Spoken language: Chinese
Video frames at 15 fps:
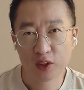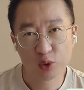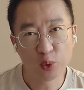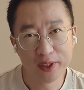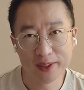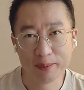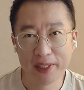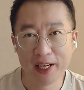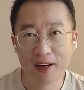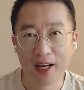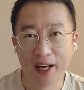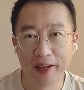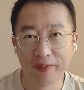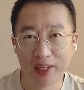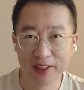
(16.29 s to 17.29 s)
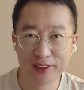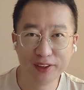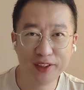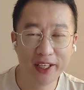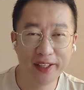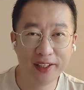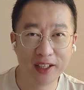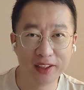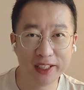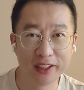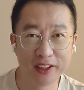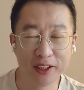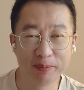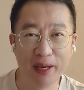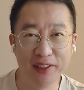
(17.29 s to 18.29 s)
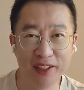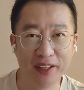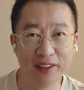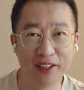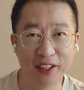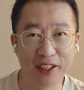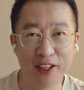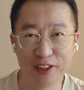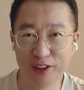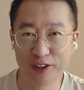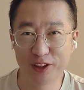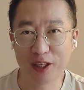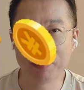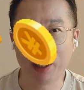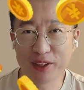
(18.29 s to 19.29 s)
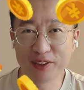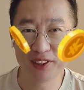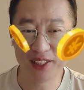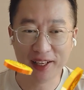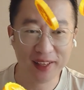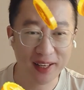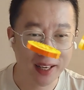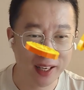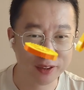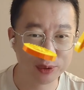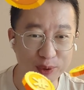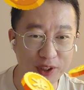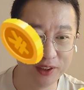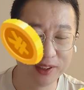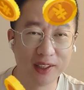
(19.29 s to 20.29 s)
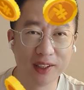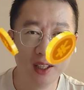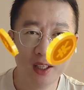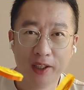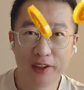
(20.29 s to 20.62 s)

过得怎么样啊？那进店呢，在这半年呢，也开始上班挣钱了啊，所以呢，